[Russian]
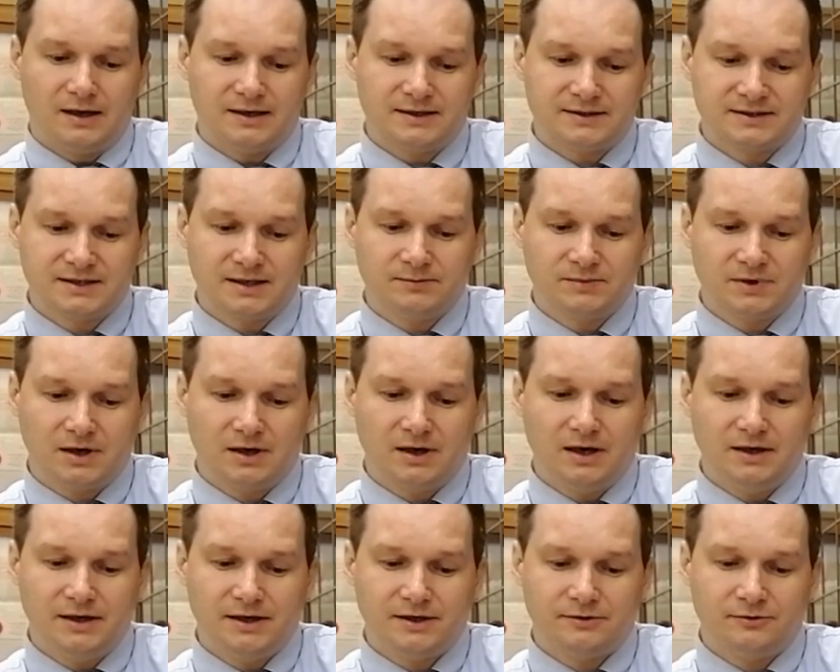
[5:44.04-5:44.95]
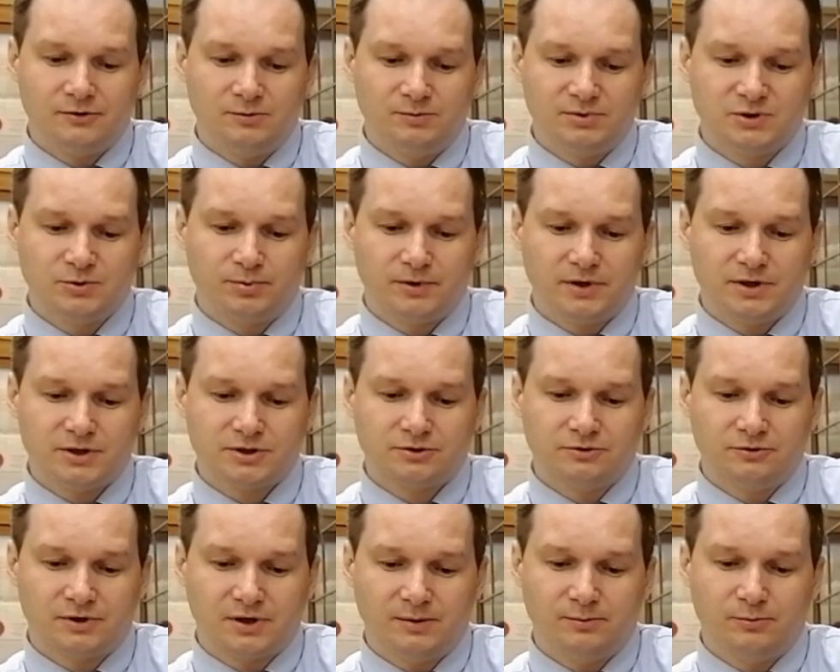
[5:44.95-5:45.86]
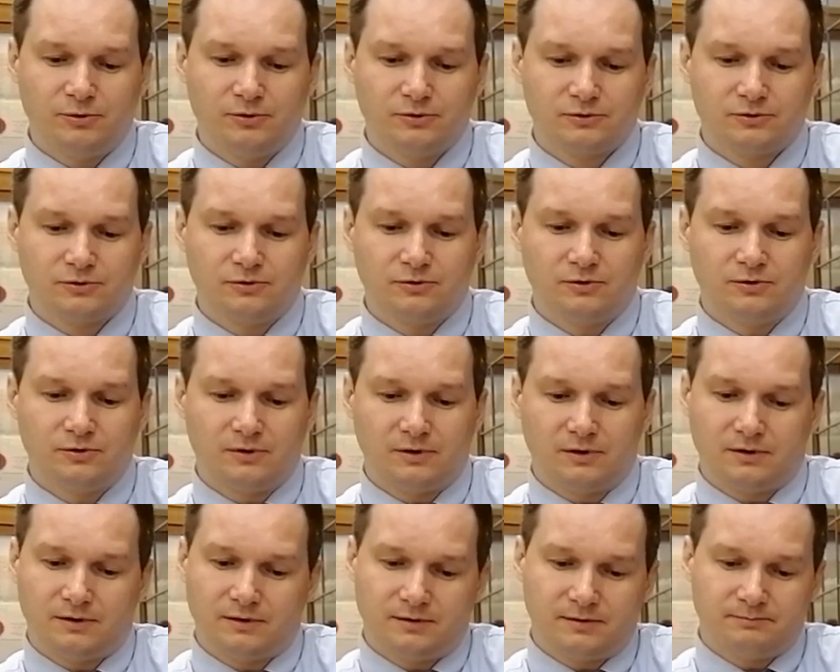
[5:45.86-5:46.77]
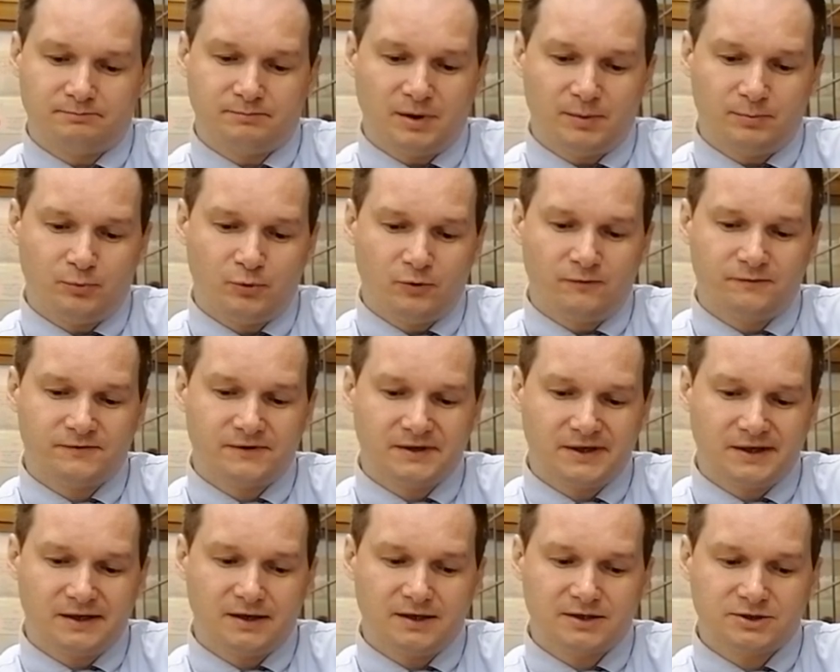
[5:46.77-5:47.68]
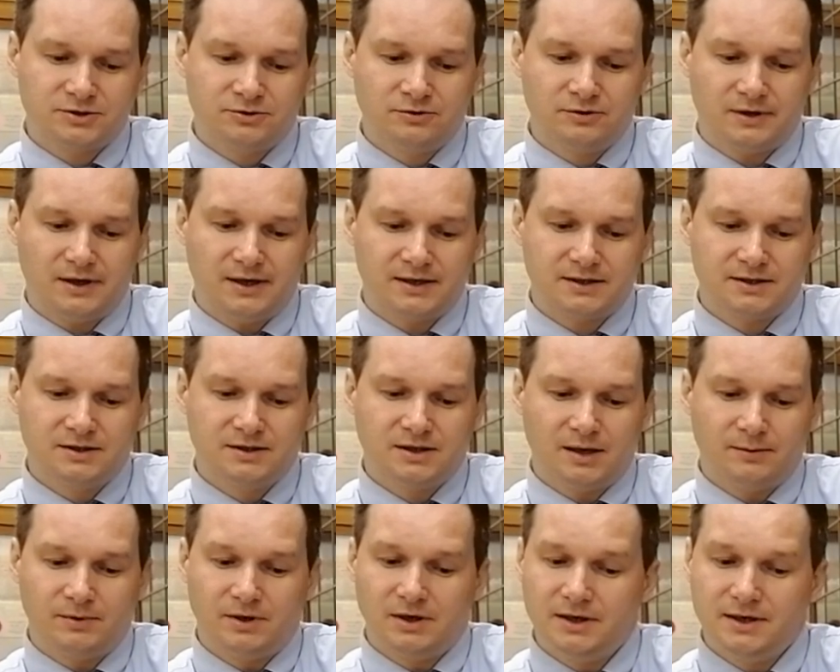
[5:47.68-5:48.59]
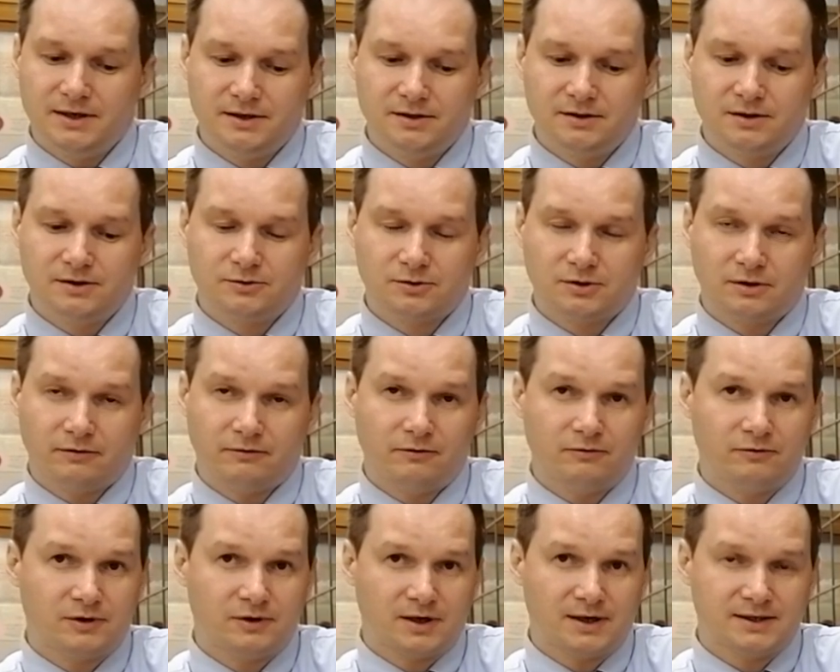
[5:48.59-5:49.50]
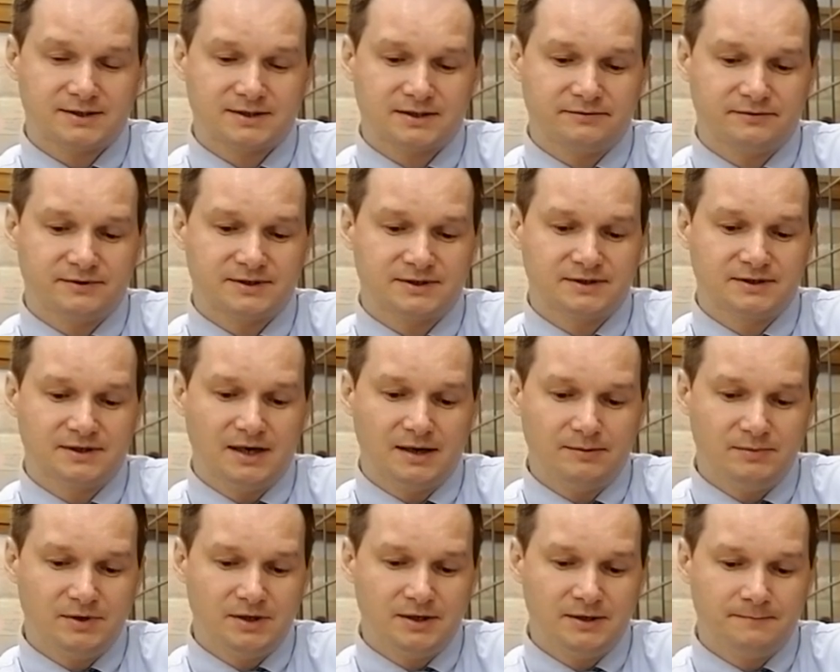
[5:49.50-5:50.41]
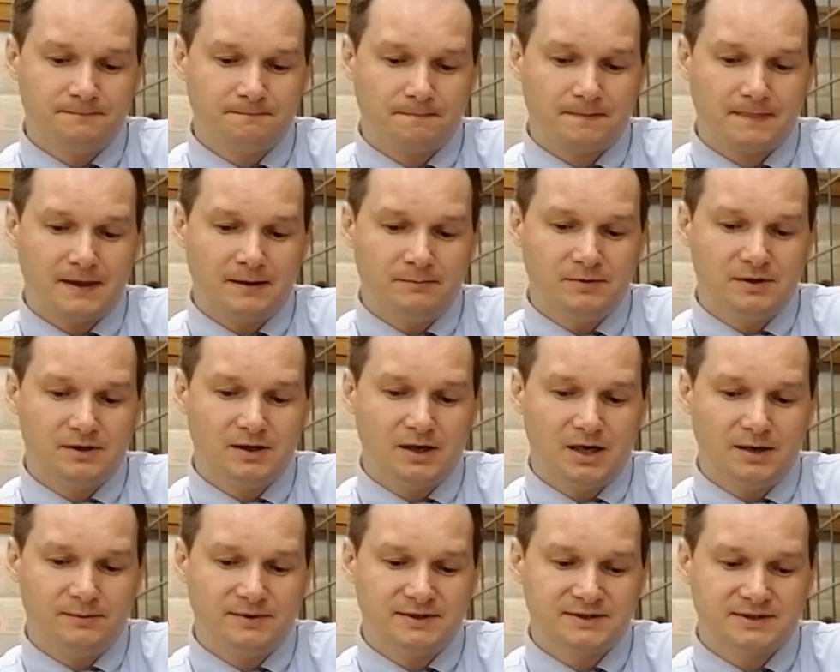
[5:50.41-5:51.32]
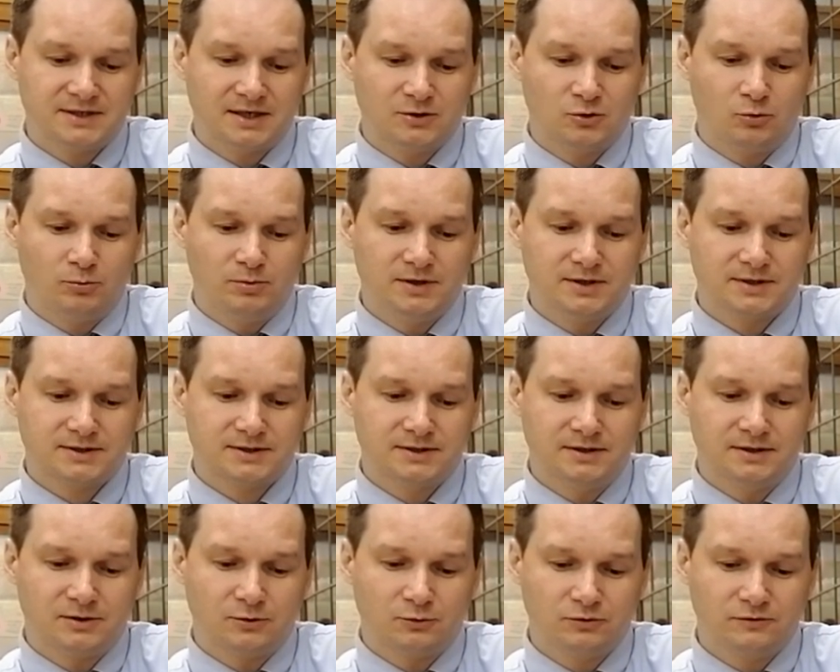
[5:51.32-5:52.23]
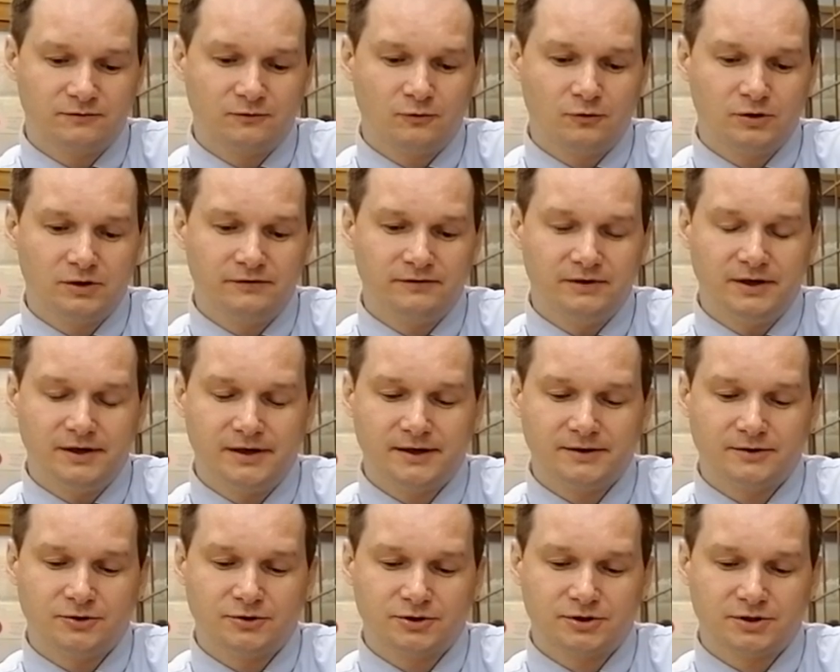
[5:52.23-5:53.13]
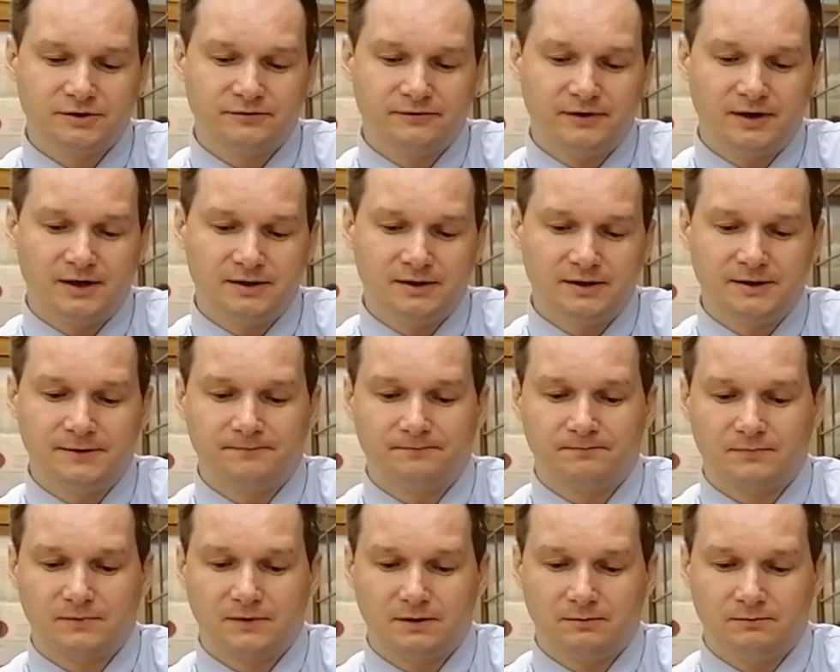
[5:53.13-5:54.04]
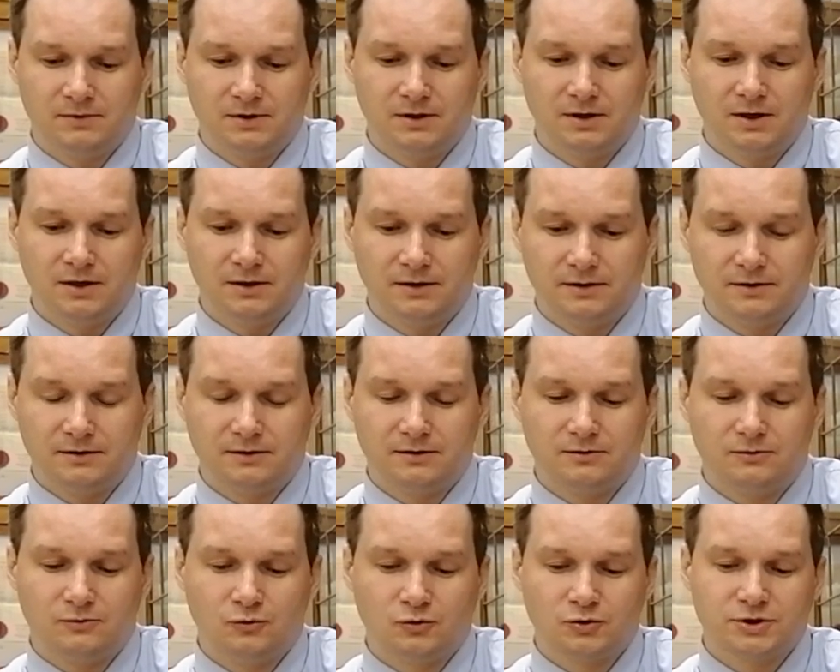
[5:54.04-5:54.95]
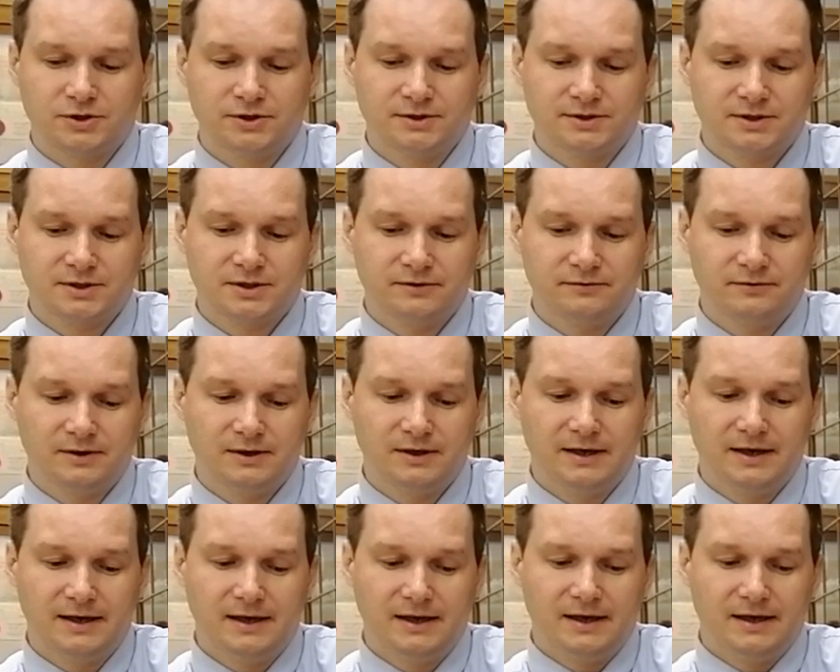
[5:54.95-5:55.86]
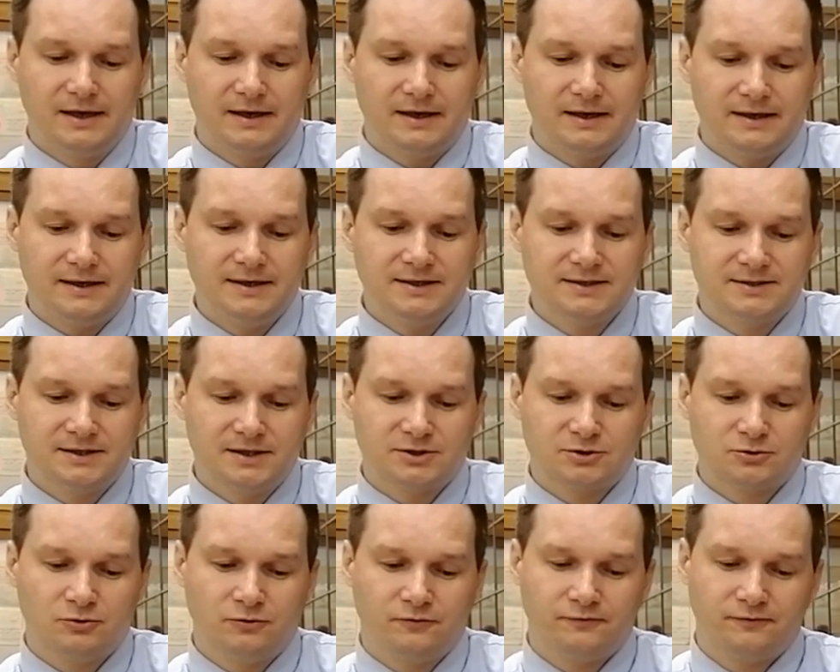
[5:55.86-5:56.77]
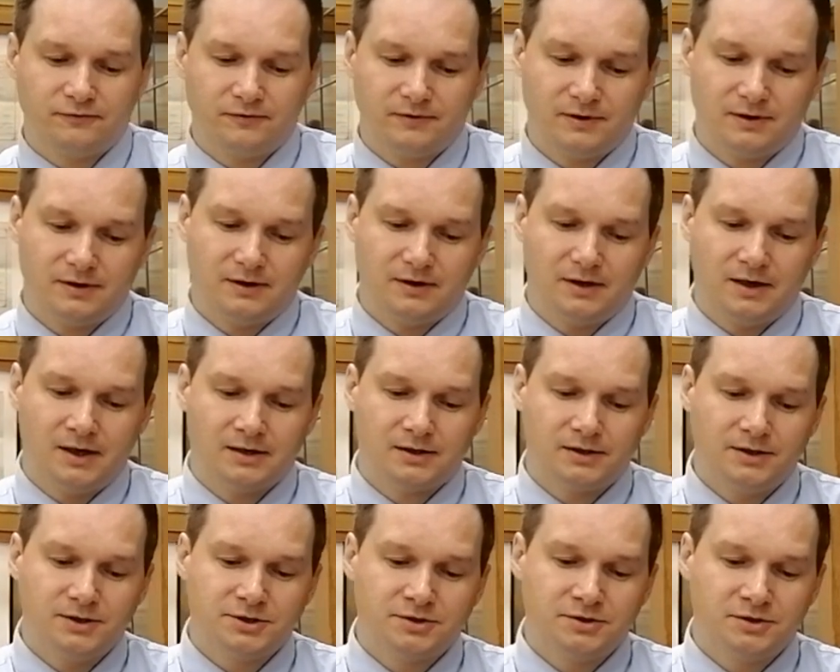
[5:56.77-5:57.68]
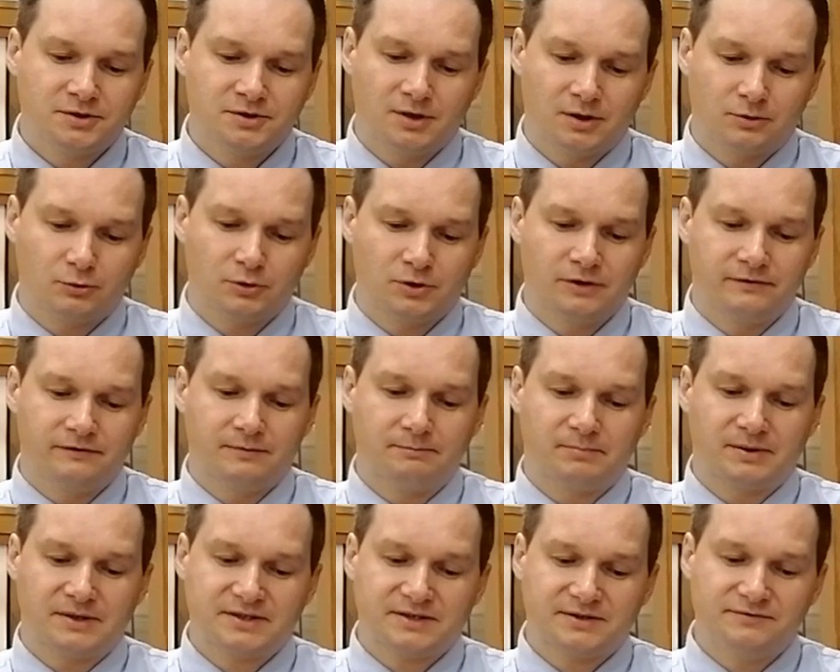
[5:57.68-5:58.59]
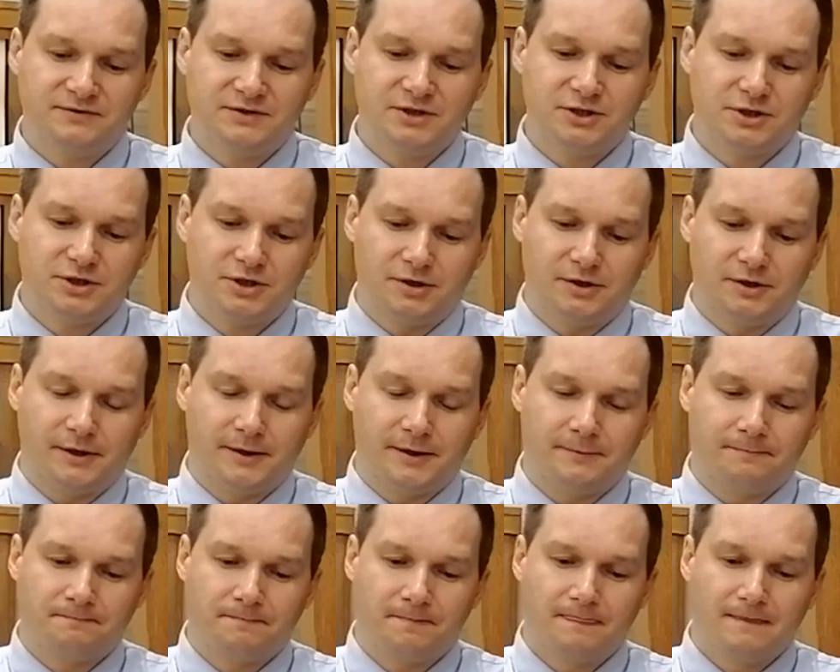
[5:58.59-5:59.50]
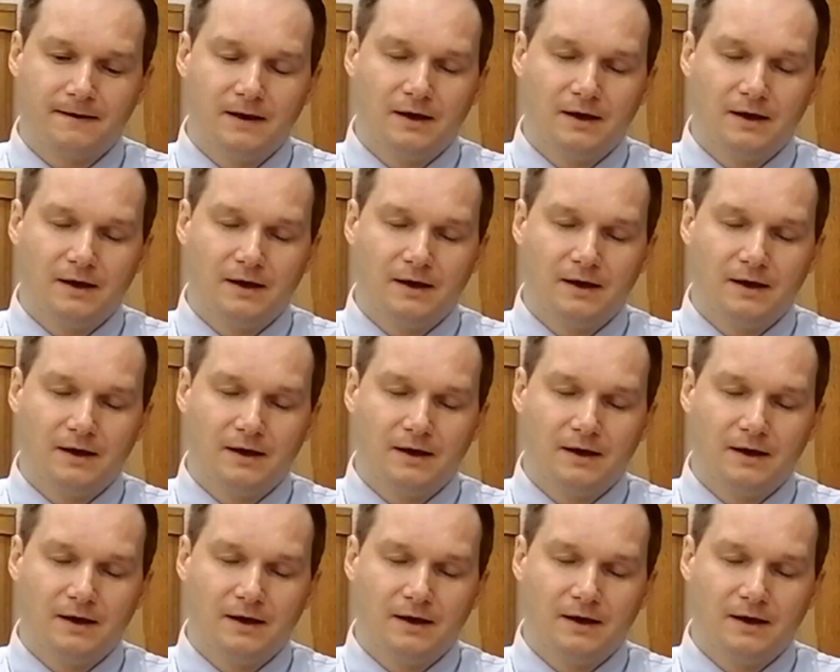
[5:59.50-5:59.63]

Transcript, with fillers: А за многолетнюю и безупречную работу а, Попов награжден орденами Ленина, Трудового Красного Знамени, медалями за доблестный труд в годы Великой Отечественной войны, медали Ушинского и значков «Отличник народного просвещения».